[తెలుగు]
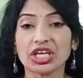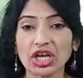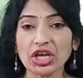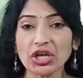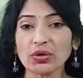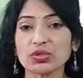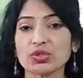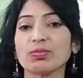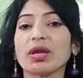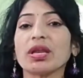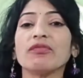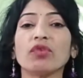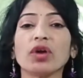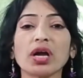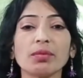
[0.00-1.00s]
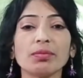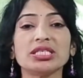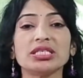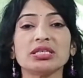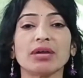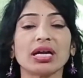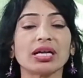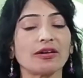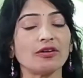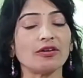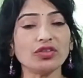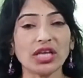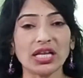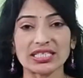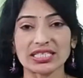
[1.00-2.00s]
ఈ రోజు మనం ఒక మంచి మాటలో
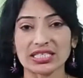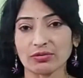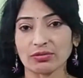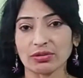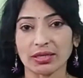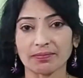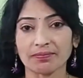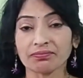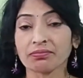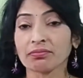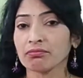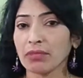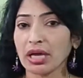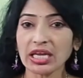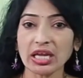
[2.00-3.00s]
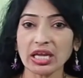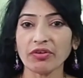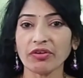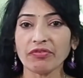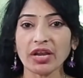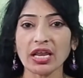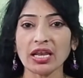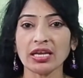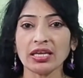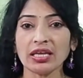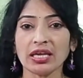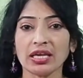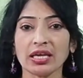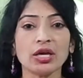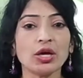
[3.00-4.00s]
తెలుసుకుందాం మరి ఈ
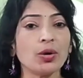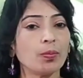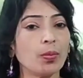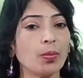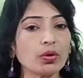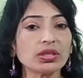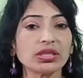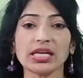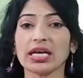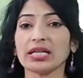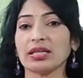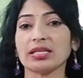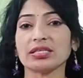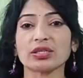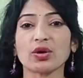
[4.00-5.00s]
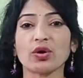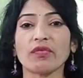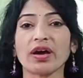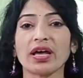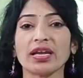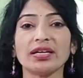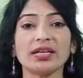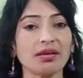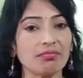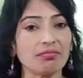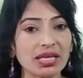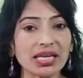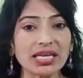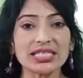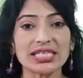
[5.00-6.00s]
వివరాలన్నీ పూర్తిగా తెలుసుకోవాలంటే
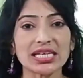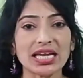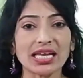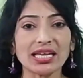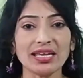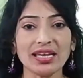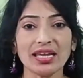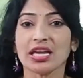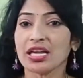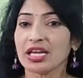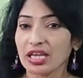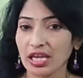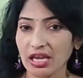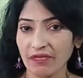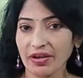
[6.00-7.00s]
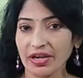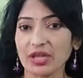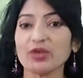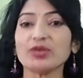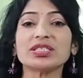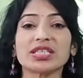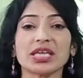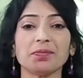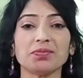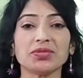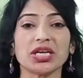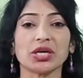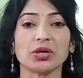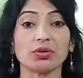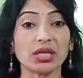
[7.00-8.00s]
మీరేం చేయాలి ఈ వీడియో స్కిప్
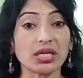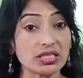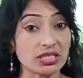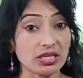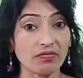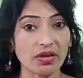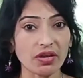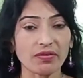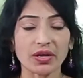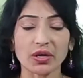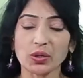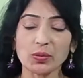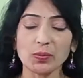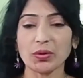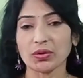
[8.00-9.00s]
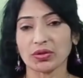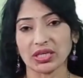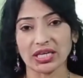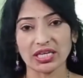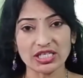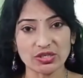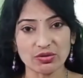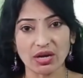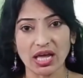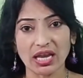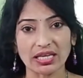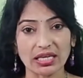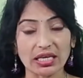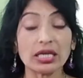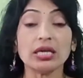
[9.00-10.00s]
చేయకుండా చివరి వరకు పూర్తిగా
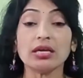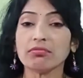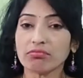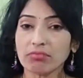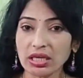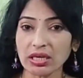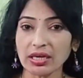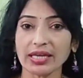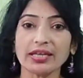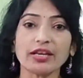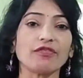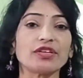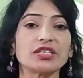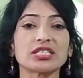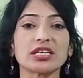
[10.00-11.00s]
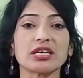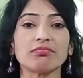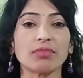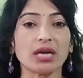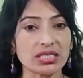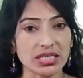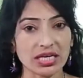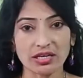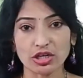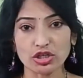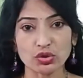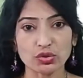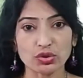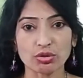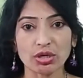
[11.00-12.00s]
చూడాలి మీరు కనుక ఫస్ట్ టైం మా ఛానల్
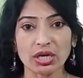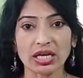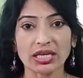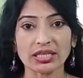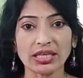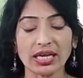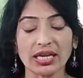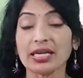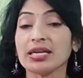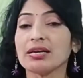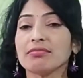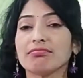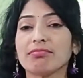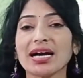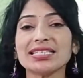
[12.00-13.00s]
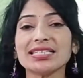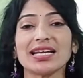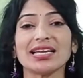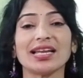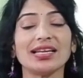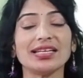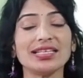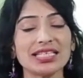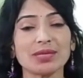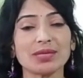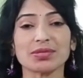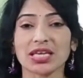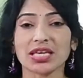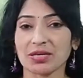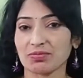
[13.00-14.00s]
చూస్తున్నట్లయితే మా ఛానల్ని
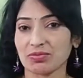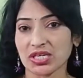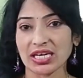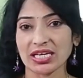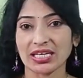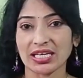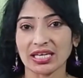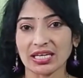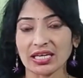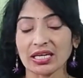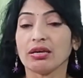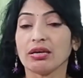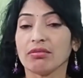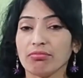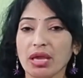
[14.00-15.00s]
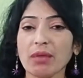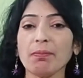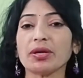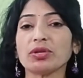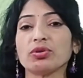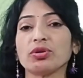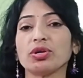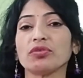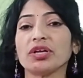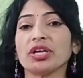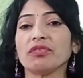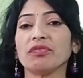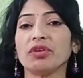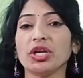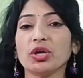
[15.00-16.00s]
సబ్స్క్రైబ్ చేయండి మేము
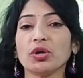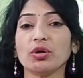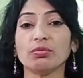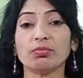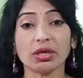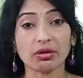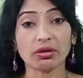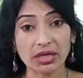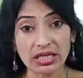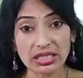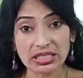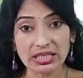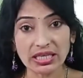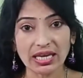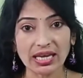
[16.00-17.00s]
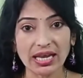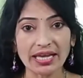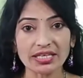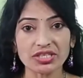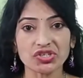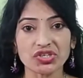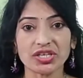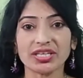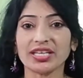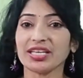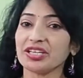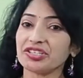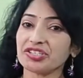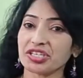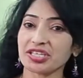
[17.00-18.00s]
పెడుతున్నటువంటి వీడియోలు మీకు నచ్చితే లైక్ చేయండి
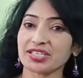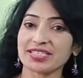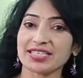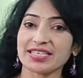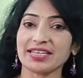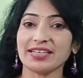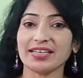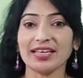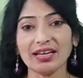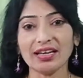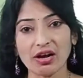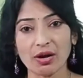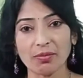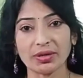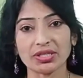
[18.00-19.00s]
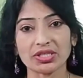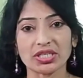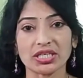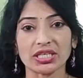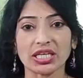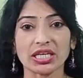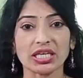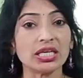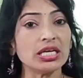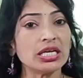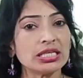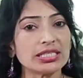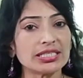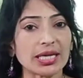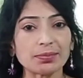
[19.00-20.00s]
షేర్ చేయండి కామెంట్ చేయండి
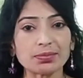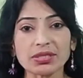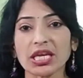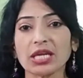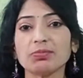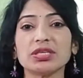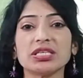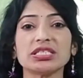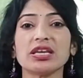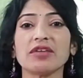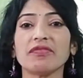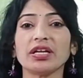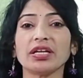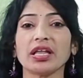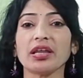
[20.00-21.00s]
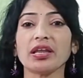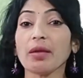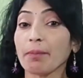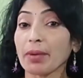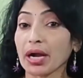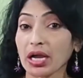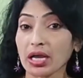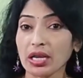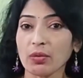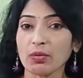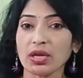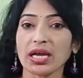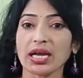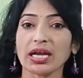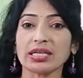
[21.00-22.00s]
సబ్స్క్రైబ్ చేసిన వెంటనే పక్కనే
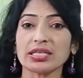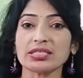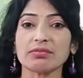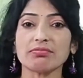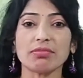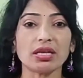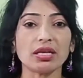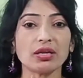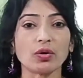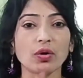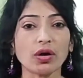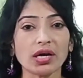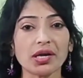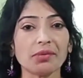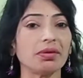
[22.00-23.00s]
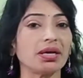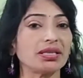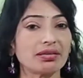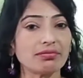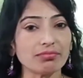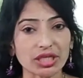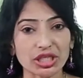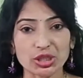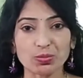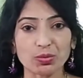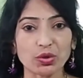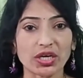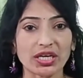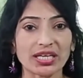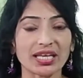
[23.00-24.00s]
ఉన్న గంట సింబల్ని నొక్కడం మాత్రం
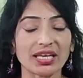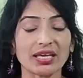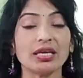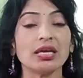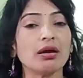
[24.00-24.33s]
మర్చిపోకండి